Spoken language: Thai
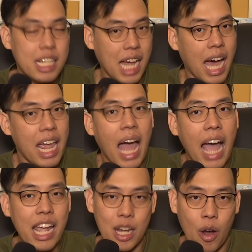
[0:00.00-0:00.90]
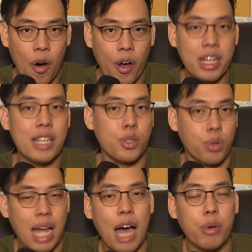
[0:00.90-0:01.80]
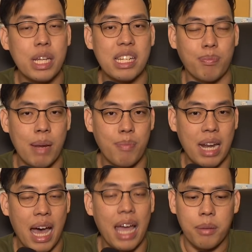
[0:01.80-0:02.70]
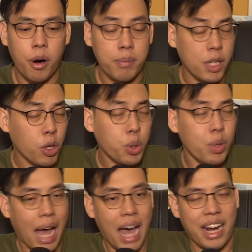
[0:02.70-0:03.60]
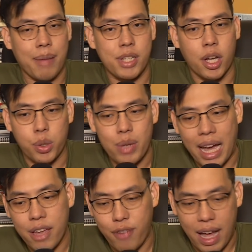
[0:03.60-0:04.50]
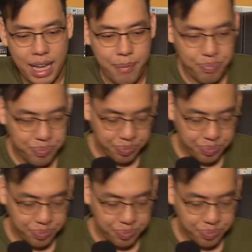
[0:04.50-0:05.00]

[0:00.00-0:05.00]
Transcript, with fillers: ใช้ให้น้อยที่สุดเท่าที่จะเป็นไปได้ผมจะยกตัวอย่างครับสองตัวอย่างให้ฟังครับ